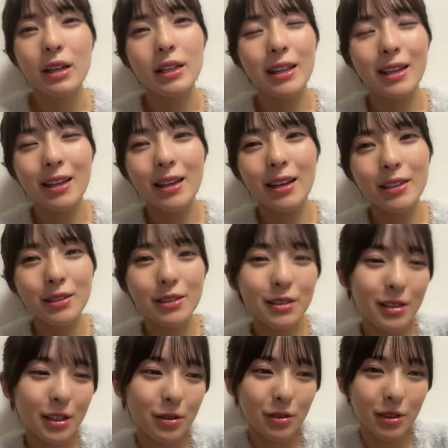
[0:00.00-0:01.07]
激
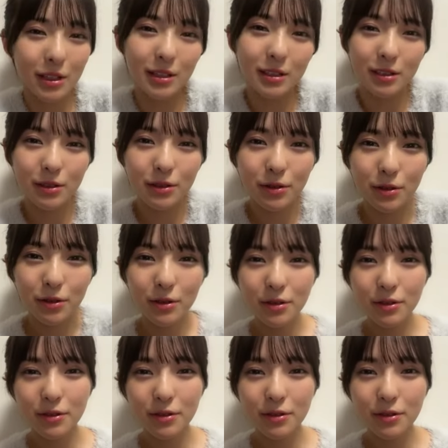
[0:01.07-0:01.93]
アツセトリですよ